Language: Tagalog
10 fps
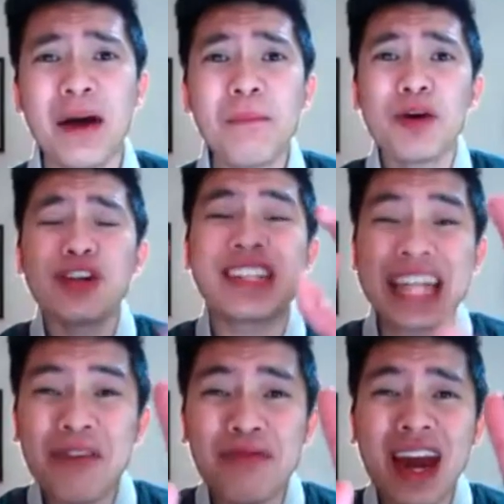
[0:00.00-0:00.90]
Number
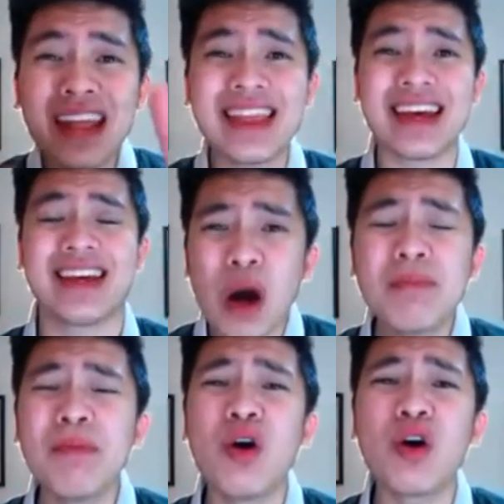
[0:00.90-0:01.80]
7, wag
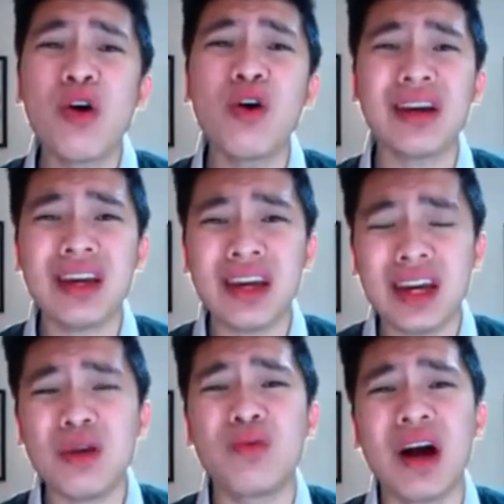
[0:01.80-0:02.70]
mo akong
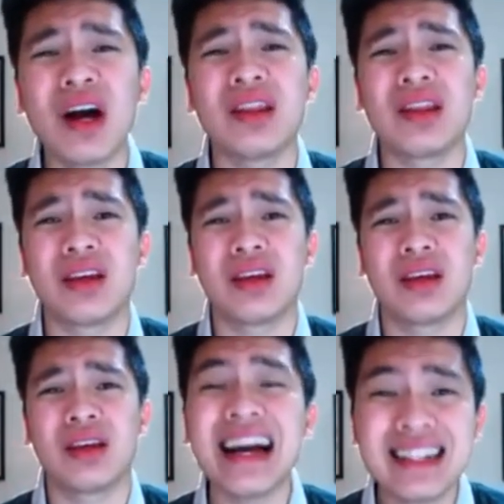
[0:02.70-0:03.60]
iiwan
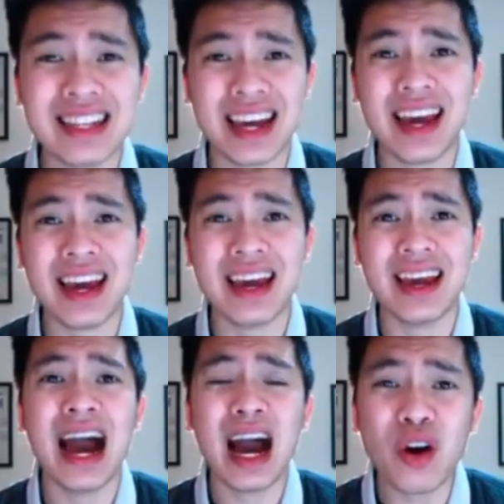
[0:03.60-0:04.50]
kasi
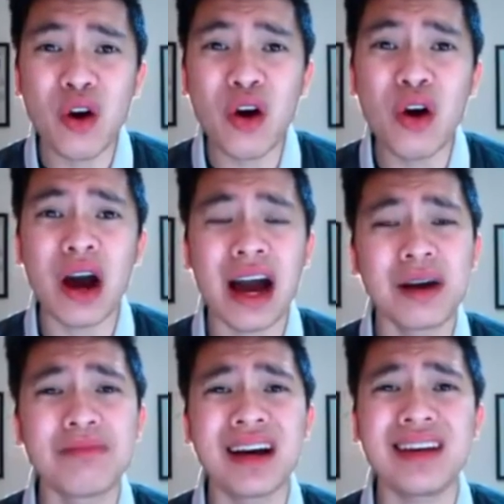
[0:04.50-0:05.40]
ako ang
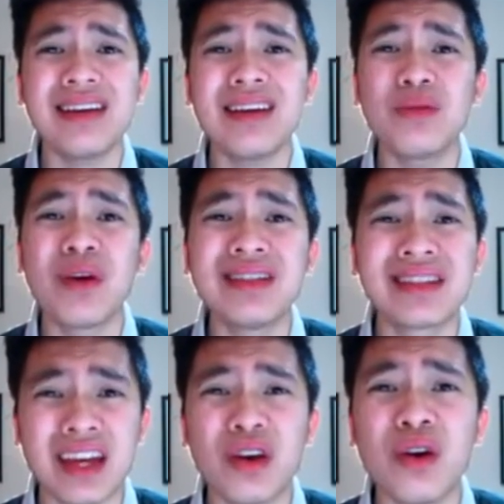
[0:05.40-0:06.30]
mag-iiwan
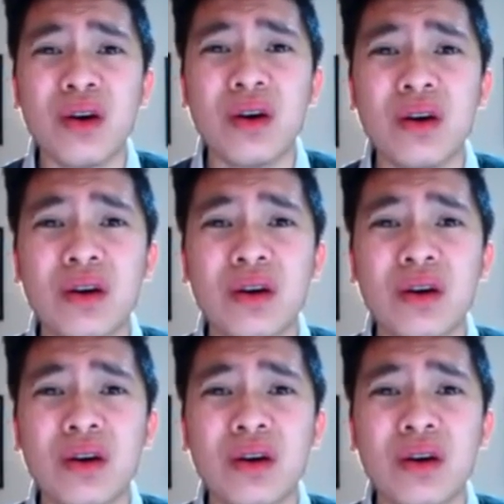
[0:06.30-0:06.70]
sa'yo.